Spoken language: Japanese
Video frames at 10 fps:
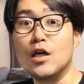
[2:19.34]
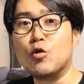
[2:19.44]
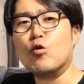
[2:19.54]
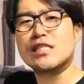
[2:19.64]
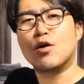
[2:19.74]

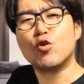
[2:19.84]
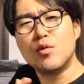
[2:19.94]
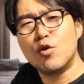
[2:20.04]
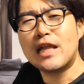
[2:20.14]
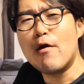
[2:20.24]
とどうせこ
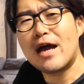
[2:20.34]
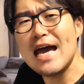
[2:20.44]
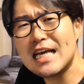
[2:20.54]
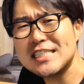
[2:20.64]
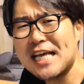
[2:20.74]
の問題を
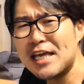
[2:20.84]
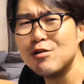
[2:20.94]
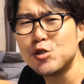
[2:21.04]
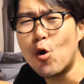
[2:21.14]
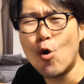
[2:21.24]
解決でき
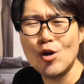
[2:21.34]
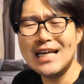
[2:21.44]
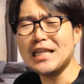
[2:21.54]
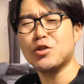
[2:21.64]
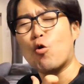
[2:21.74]
る情報
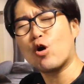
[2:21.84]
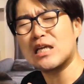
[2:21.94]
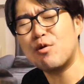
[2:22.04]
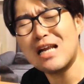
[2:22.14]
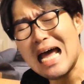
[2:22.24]
なんてどこ
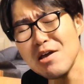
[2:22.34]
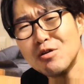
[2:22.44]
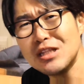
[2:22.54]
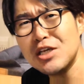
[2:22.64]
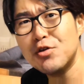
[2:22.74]
にもない
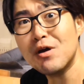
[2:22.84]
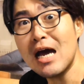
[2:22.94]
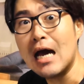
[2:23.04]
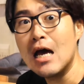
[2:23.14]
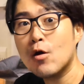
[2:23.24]
よっていうの
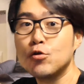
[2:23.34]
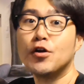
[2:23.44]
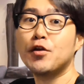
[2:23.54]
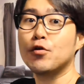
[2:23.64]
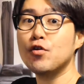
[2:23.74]
がこ
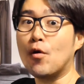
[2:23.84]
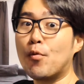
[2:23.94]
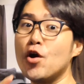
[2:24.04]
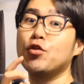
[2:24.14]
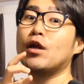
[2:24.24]
の理論の
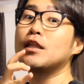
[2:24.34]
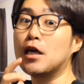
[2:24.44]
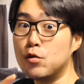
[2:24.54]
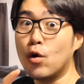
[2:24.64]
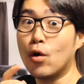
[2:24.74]
ポイントなん
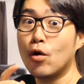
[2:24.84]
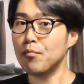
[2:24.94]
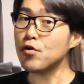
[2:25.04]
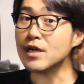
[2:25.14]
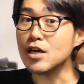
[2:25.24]
だけど
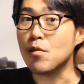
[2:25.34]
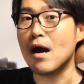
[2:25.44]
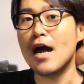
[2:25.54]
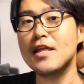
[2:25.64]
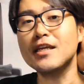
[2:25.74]
僕らの
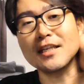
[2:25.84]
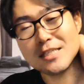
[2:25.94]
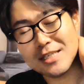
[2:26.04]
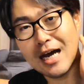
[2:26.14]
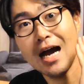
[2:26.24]
周りには
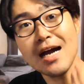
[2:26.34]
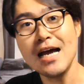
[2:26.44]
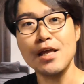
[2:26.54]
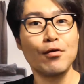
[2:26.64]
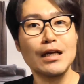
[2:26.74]
ですね案
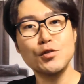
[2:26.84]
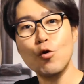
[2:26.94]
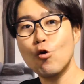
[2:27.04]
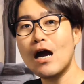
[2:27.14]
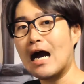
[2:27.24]
外いろんな
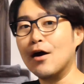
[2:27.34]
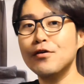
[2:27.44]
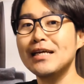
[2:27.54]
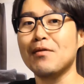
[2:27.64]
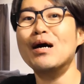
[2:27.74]
情報が
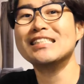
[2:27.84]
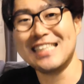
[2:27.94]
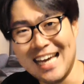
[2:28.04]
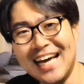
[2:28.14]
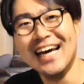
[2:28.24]
溢れてま
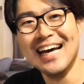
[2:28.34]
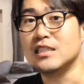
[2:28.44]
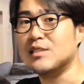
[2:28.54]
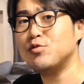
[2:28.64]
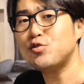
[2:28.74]
して
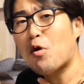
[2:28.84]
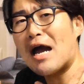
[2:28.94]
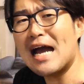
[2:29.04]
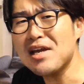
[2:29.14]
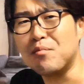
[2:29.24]
自分の
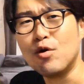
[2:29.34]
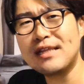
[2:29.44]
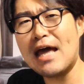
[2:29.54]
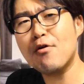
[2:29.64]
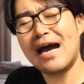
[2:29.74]
抱える
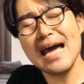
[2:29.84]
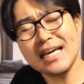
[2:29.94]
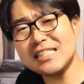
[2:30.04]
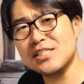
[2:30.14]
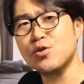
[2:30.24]
問題を
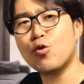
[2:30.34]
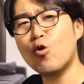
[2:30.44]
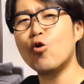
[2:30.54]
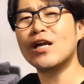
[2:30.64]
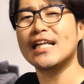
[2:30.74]
解決する
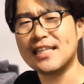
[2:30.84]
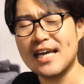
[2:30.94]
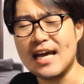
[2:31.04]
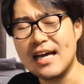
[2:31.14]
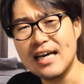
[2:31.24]
方法なん
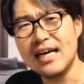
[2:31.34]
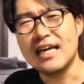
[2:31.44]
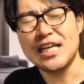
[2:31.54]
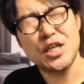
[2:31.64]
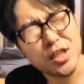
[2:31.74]
て
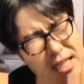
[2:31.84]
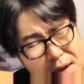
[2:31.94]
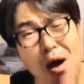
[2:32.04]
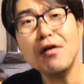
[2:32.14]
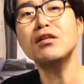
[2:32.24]
いくら
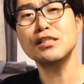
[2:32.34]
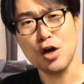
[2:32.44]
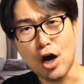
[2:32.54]
でもあるんです